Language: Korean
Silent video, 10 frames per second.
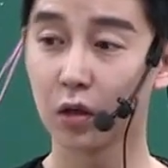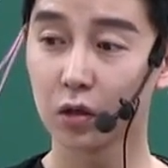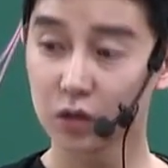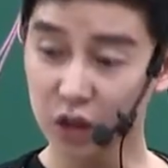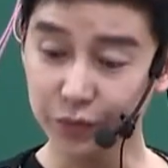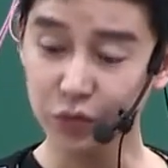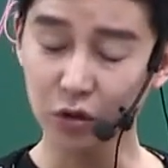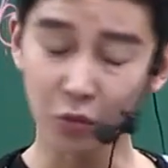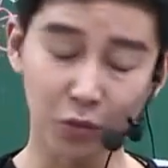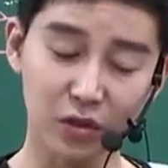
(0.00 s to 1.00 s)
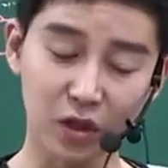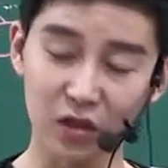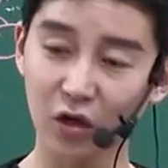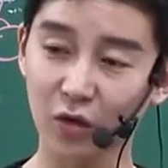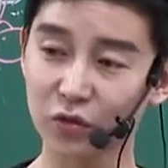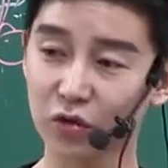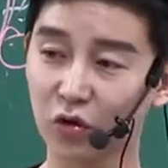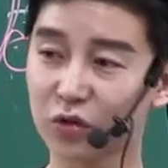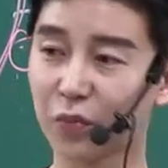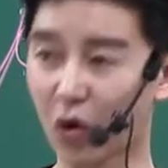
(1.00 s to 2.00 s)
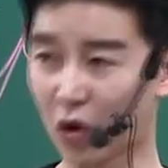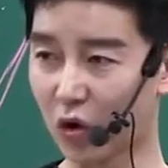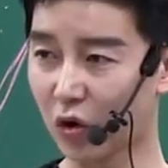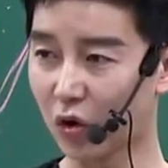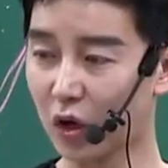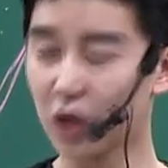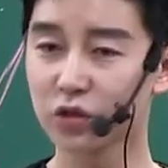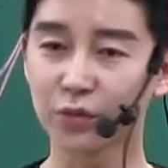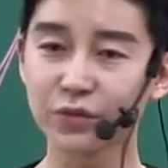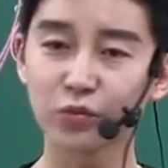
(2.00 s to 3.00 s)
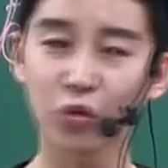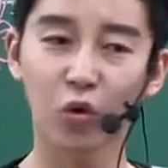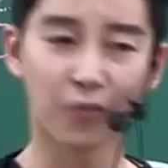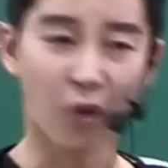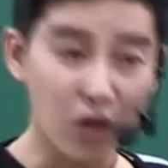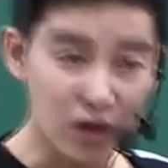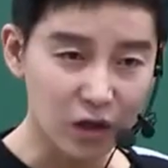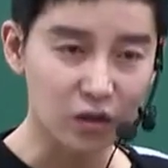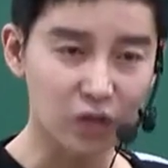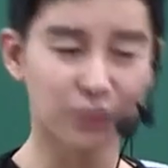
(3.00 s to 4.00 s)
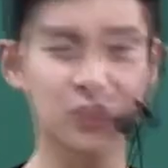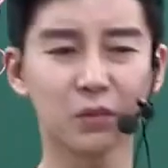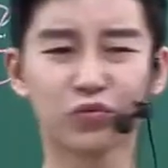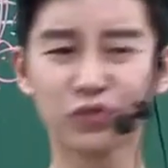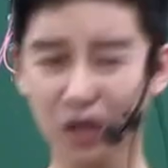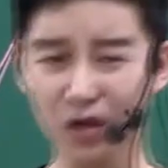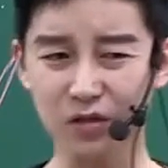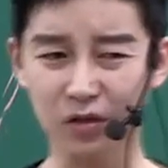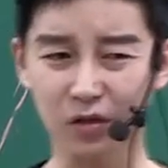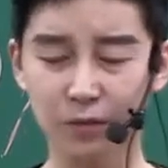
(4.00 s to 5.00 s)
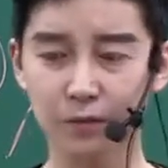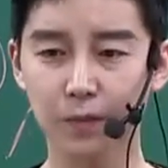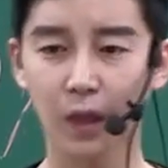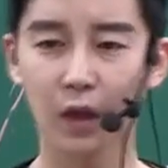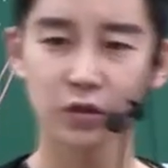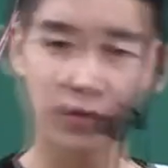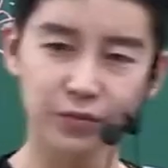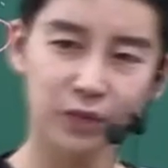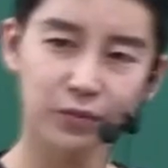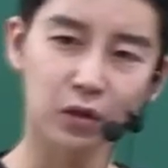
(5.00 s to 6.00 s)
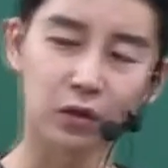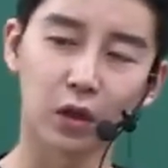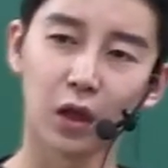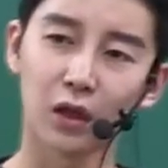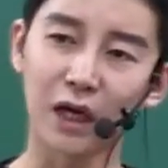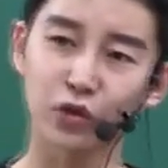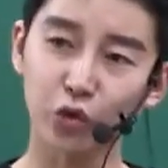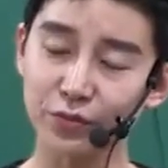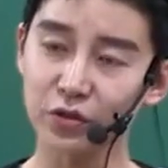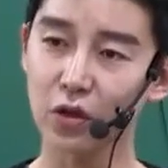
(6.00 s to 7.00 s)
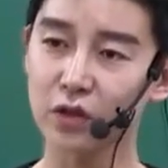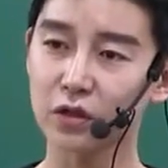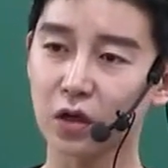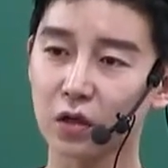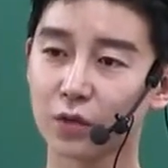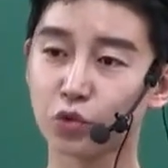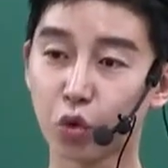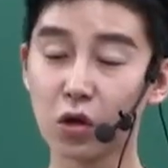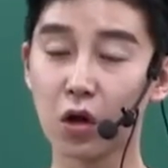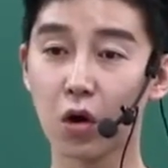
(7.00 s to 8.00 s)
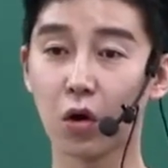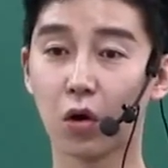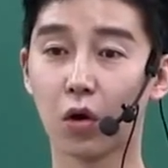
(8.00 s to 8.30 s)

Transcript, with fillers: 지금부터 몸에 제일 이상 없는 거를 먹어. 점심도 먹어야 되는데 점심이 문제가 있어요. 점심은 양이 조금 늘어나잖아? 그럼 졸려.